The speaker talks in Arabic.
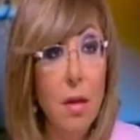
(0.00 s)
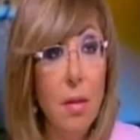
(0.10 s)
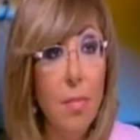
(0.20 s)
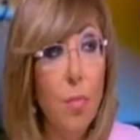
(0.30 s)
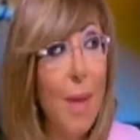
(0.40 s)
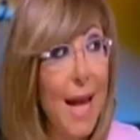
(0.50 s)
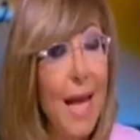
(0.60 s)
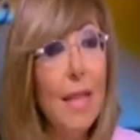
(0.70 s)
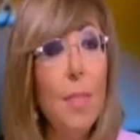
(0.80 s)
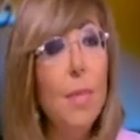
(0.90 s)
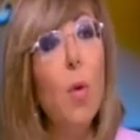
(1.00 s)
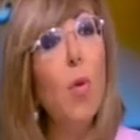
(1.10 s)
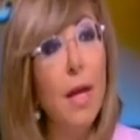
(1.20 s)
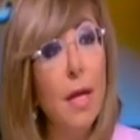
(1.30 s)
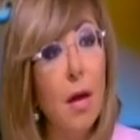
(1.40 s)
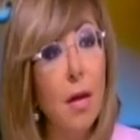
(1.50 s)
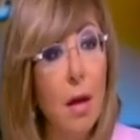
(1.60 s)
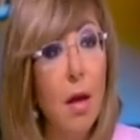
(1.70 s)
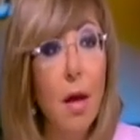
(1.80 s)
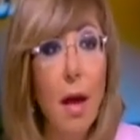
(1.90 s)
آه، مكاتب دوليه
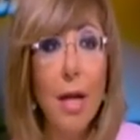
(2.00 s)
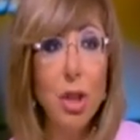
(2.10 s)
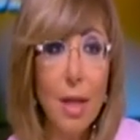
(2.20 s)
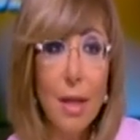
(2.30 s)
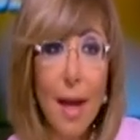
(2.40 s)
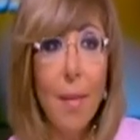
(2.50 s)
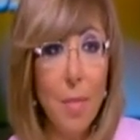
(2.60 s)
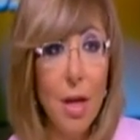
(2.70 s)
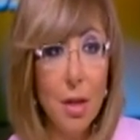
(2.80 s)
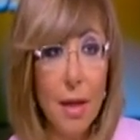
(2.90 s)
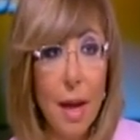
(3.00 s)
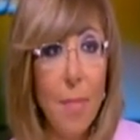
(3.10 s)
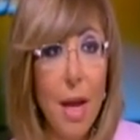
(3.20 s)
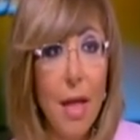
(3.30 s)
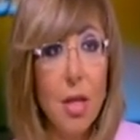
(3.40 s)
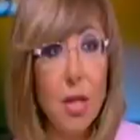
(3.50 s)
عشان تكمل تكمل صحيح هذا صحيح